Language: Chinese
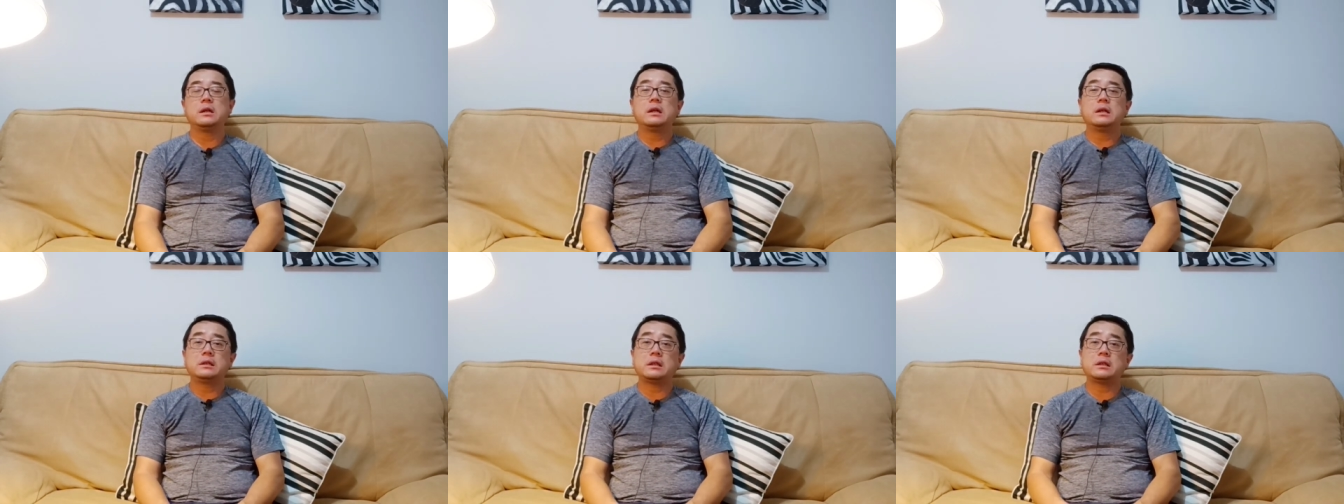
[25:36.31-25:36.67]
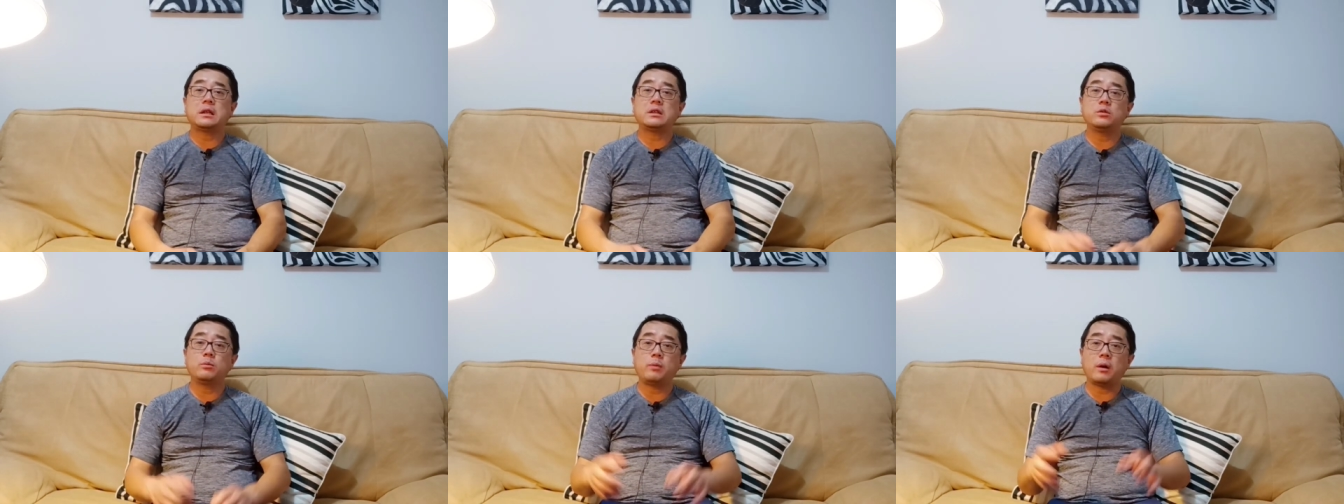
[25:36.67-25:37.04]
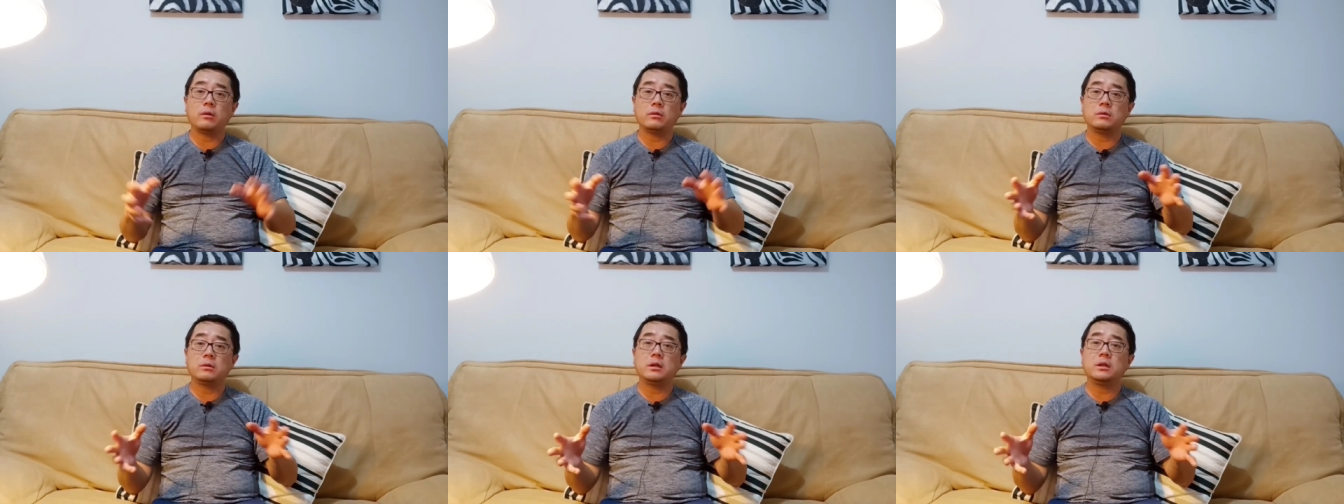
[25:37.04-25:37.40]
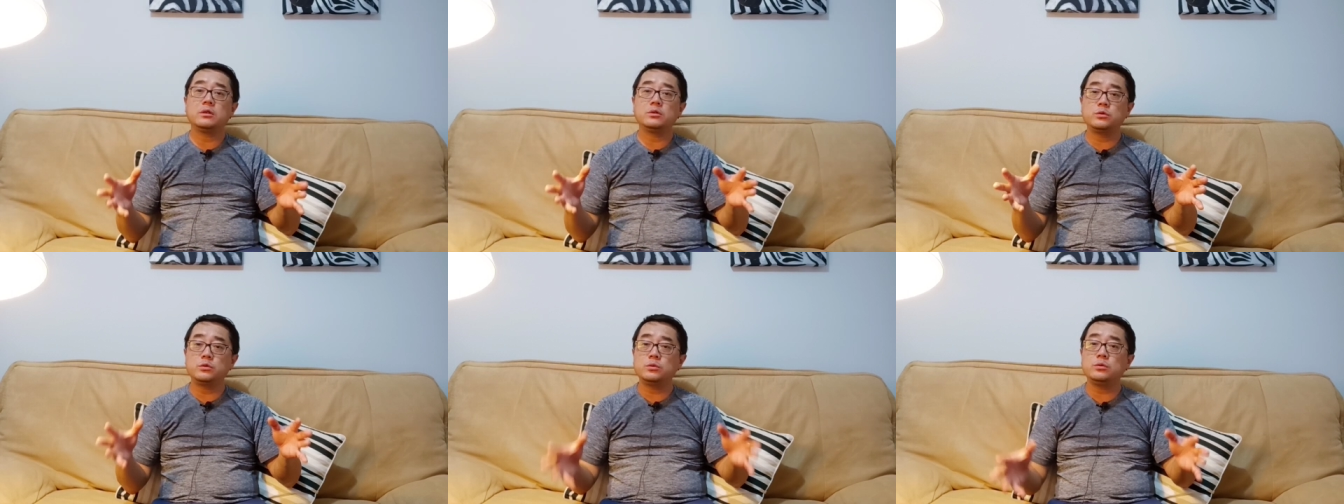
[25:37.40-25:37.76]
但他就保留了一个
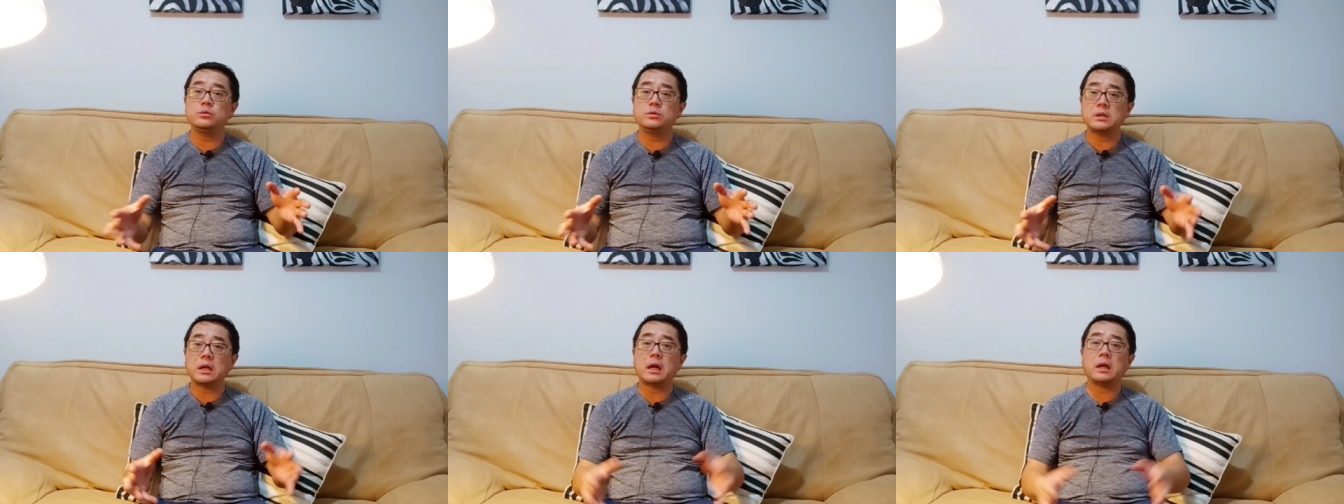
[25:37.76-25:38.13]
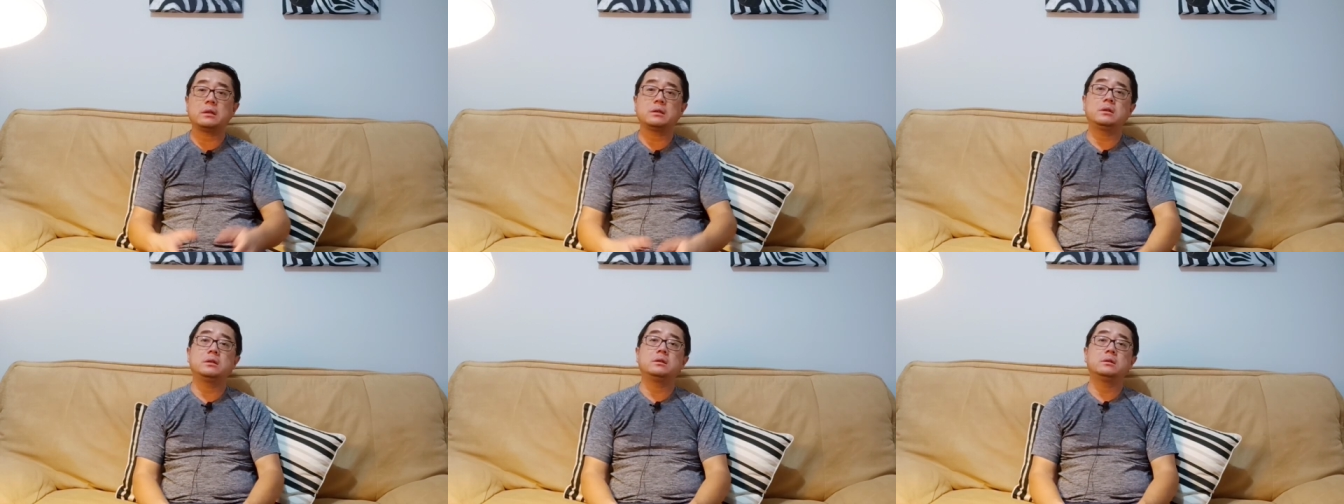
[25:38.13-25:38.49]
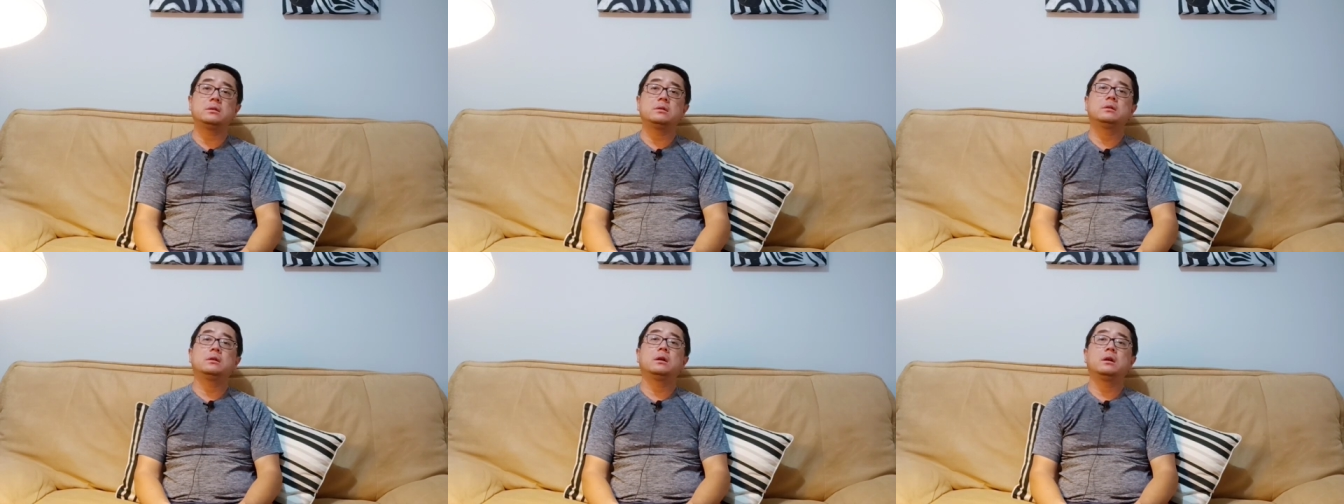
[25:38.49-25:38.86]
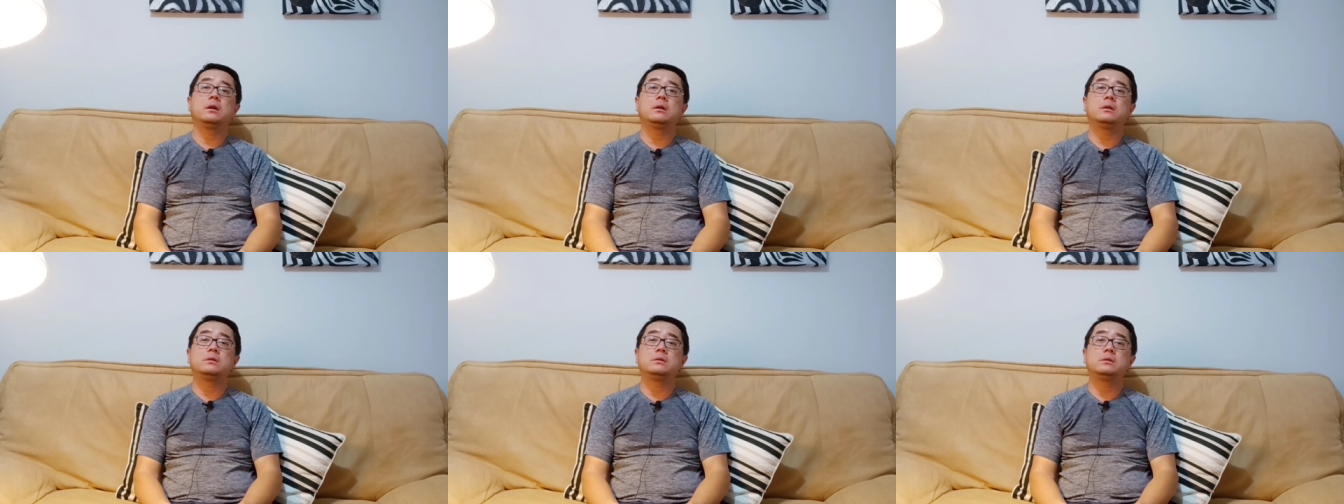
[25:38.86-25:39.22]
巨大的一个啊
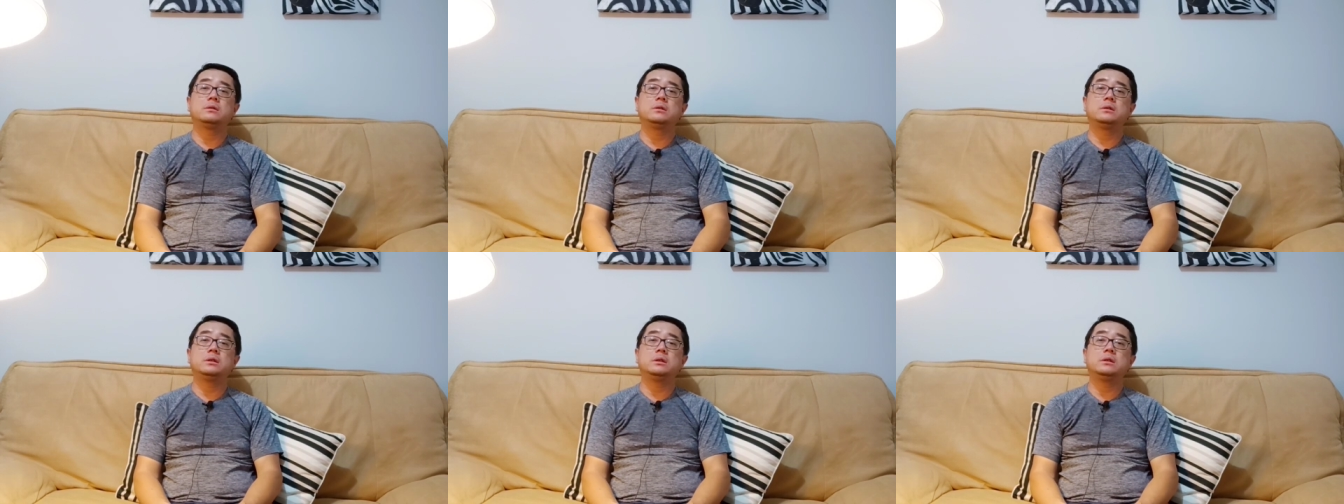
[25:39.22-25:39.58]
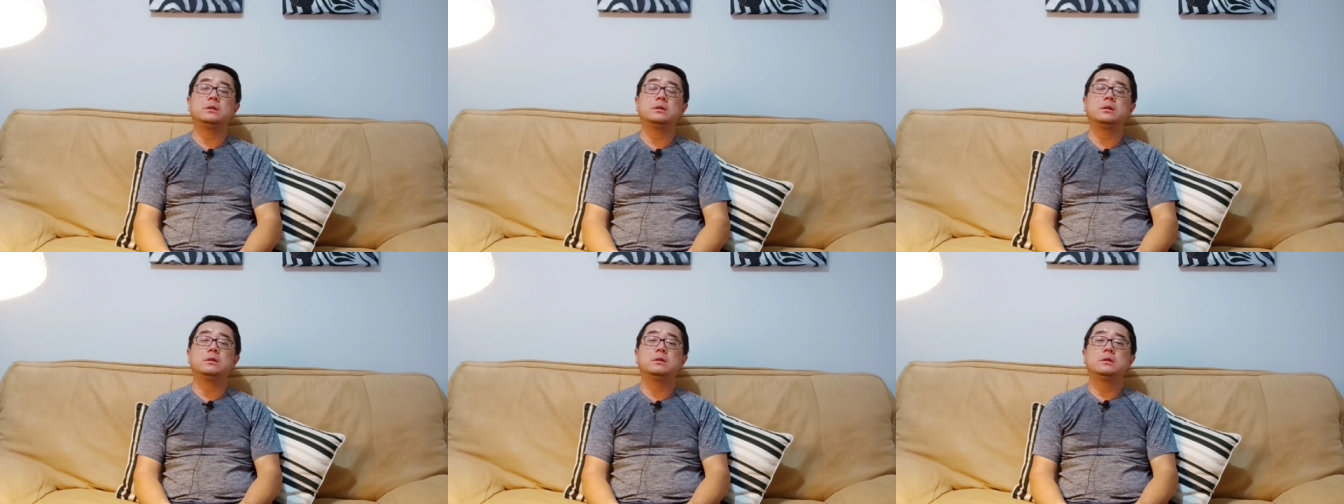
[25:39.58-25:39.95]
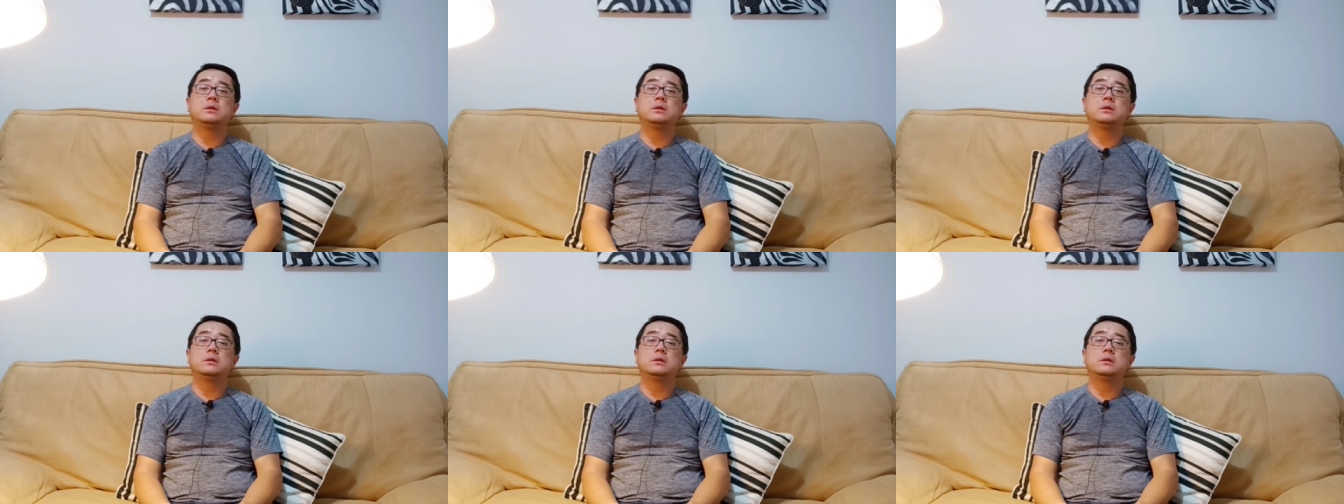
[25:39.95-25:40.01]
一个